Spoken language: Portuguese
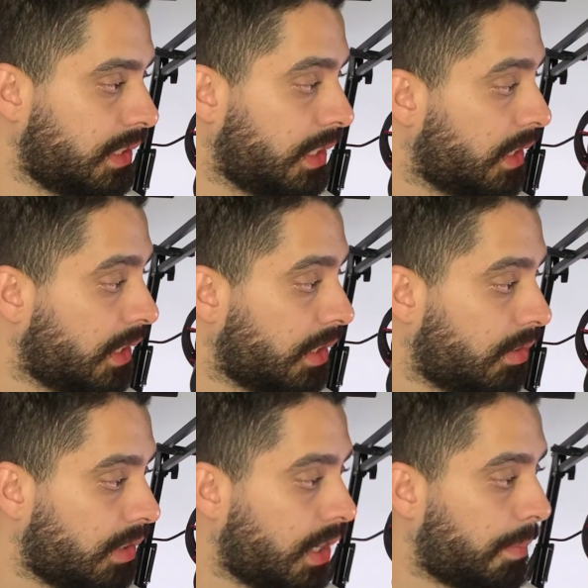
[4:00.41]
e
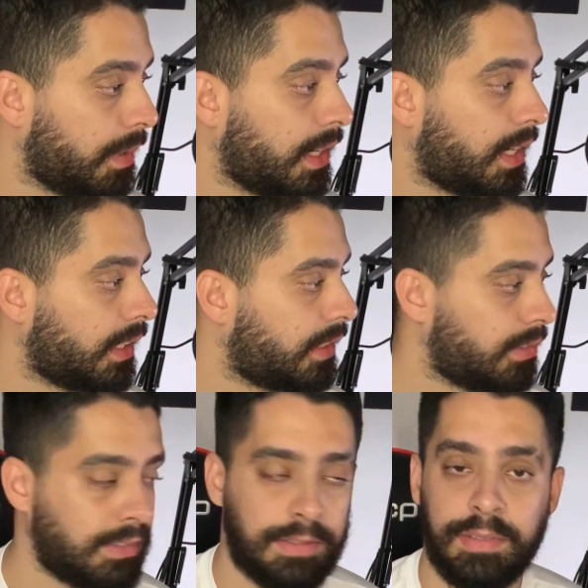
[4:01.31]
quando era para dar
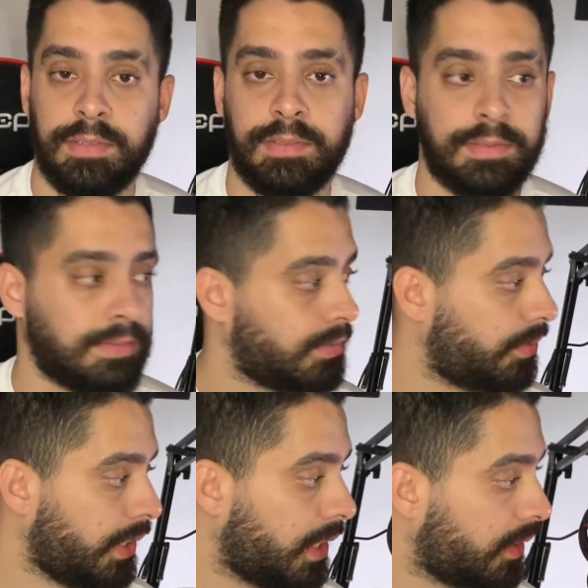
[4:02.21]
cartão não
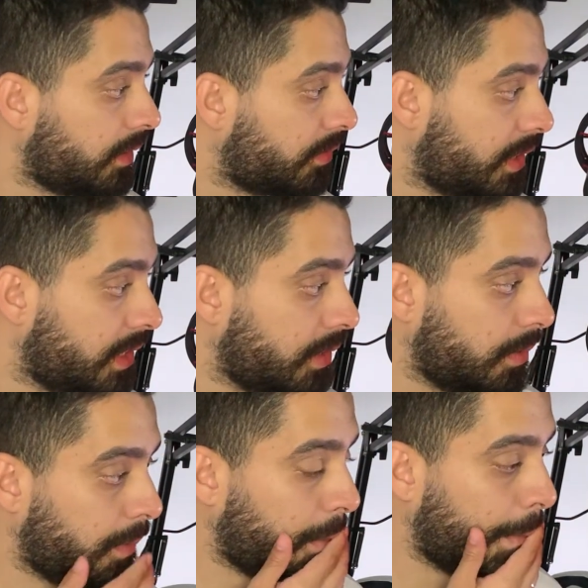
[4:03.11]
vinha
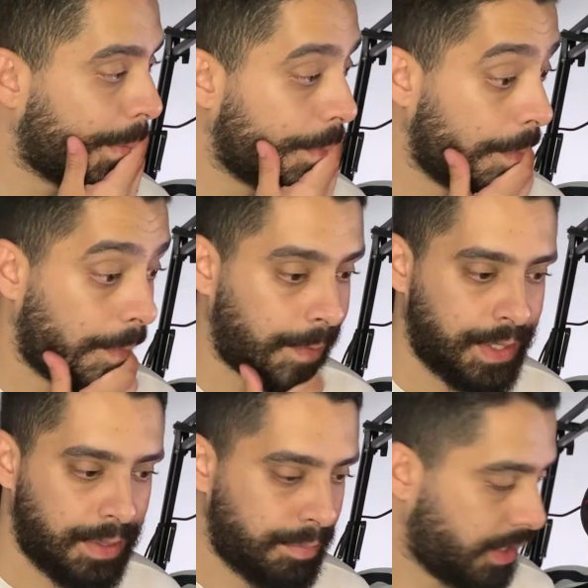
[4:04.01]
fazendo
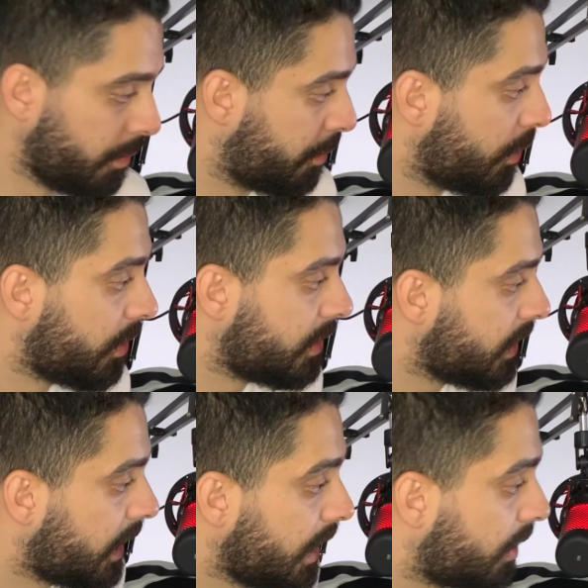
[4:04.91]
meio
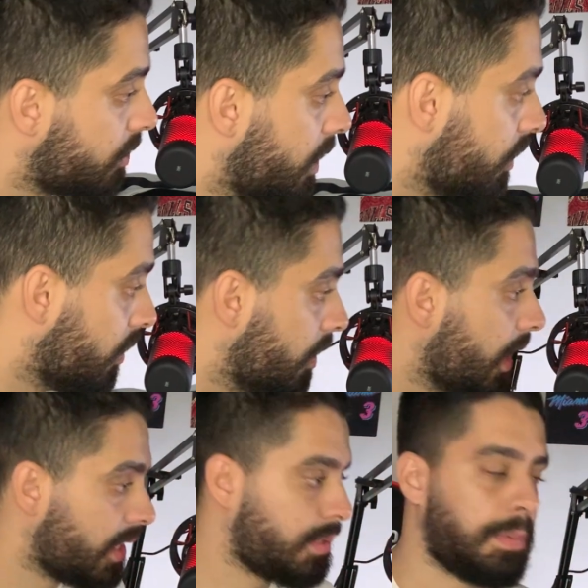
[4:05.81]
pose, queria que o jogador
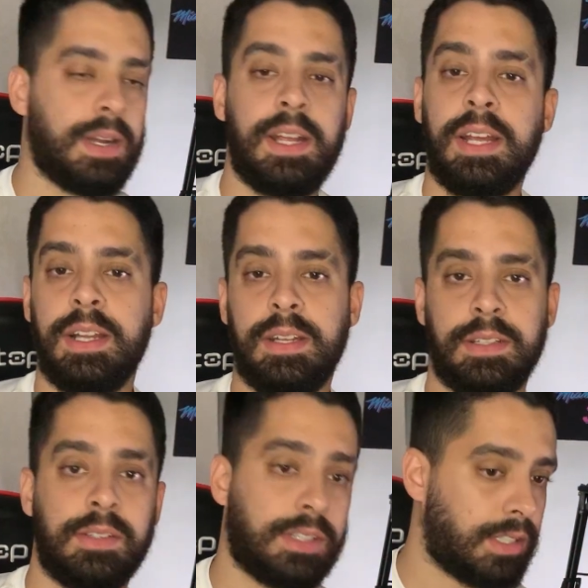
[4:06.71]
olhasse para
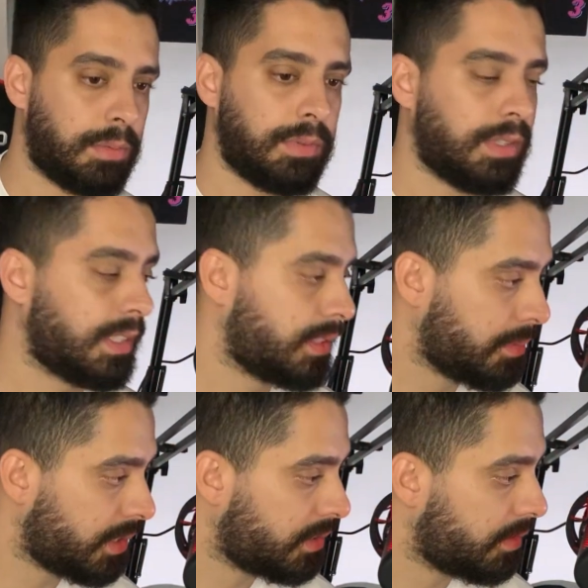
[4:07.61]
ele, deu cartão para o Lucas
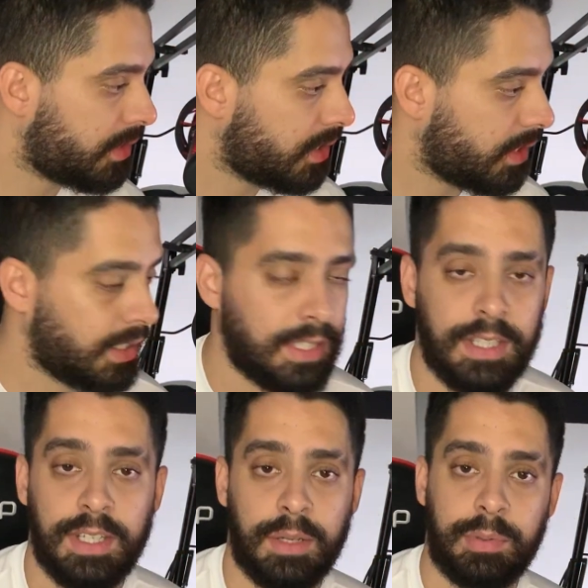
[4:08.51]
Lima, inclusive de
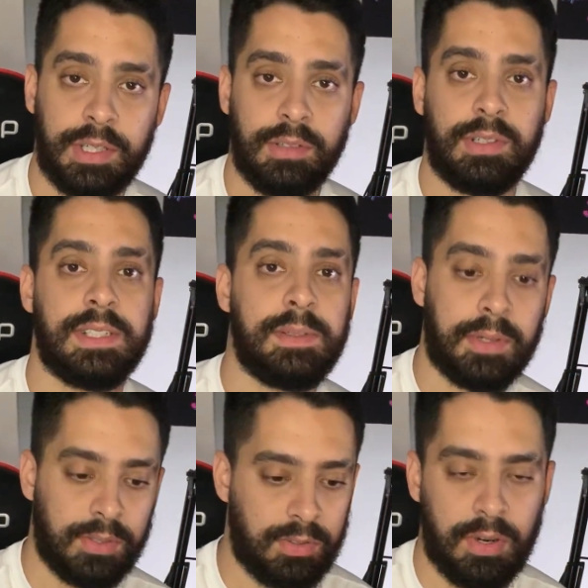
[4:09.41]
porque o Lucas
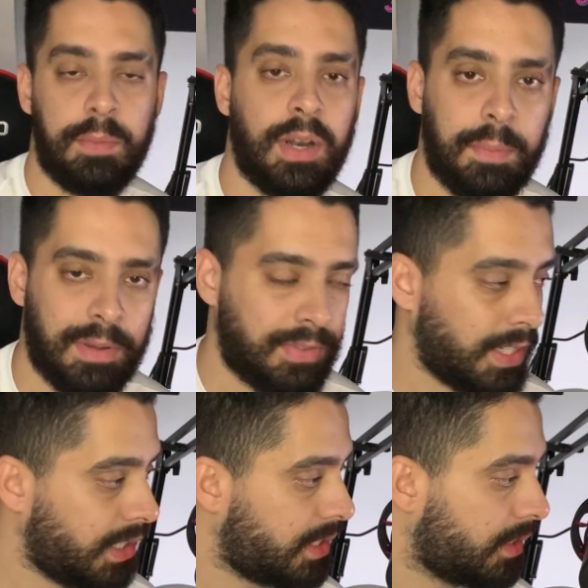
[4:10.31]
Lima colocou a bola para
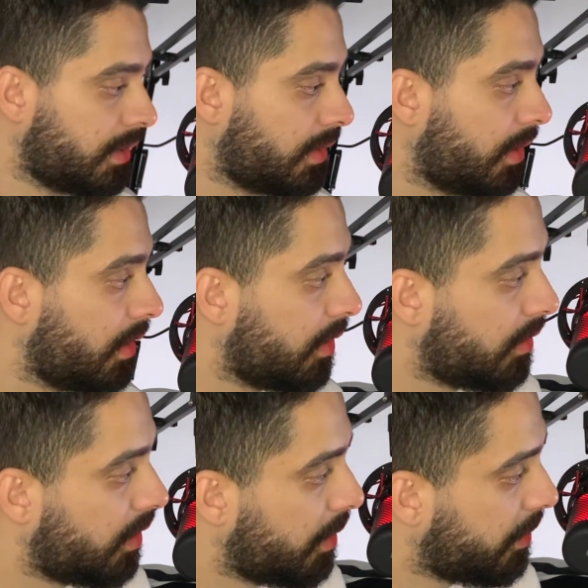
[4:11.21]
frente,
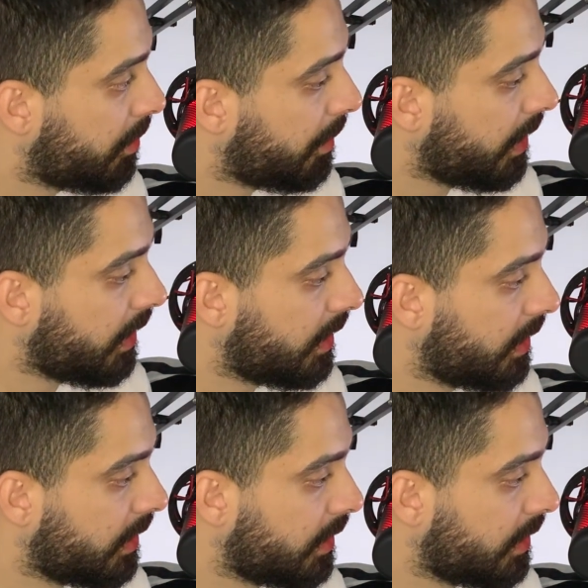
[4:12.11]
o árbitro bem,